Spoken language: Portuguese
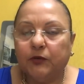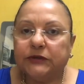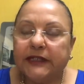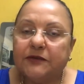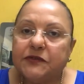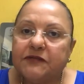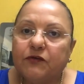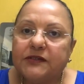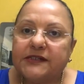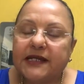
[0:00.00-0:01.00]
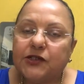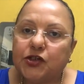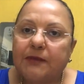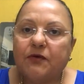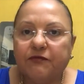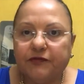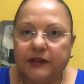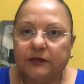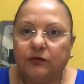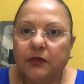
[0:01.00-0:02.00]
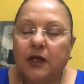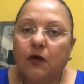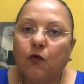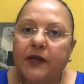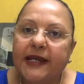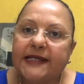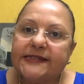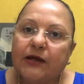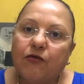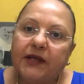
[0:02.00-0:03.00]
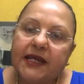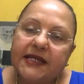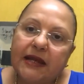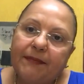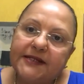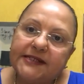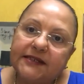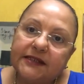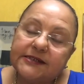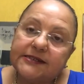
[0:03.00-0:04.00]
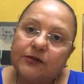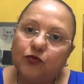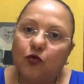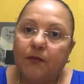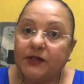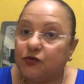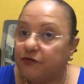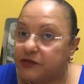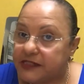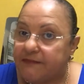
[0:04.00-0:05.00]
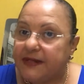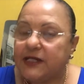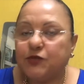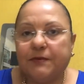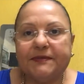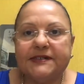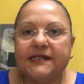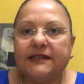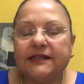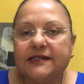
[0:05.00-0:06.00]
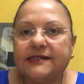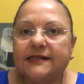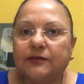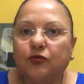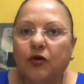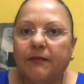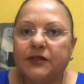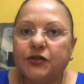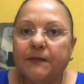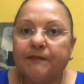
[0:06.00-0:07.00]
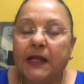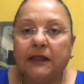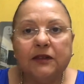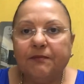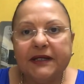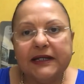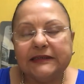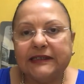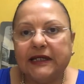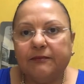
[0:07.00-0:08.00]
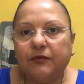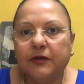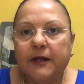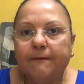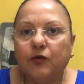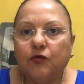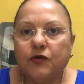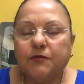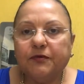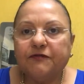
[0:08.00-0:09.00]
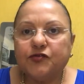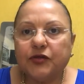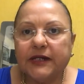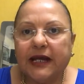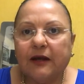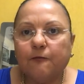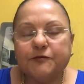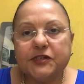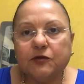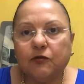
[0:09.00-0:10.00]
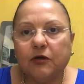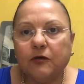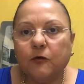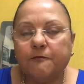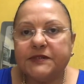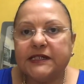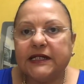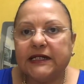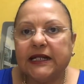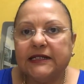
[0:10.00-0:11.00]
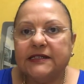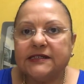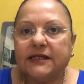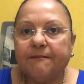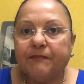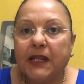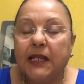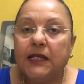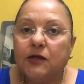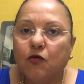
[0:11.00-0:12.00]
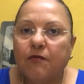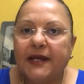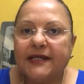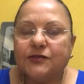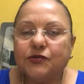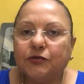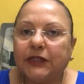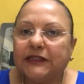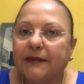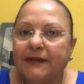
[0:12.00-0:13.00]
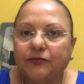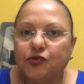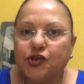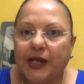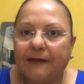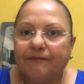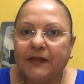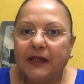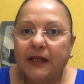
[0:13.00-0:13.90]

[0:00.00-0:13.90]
Portanto, se você que está me ouvindo conhece alguém que apresenta esses sintomas ou você mesmo apresenta esses sintomas, não perca tempo. Procure um profissional, um psicólogo, um psicanalista e comece o seu tratamento já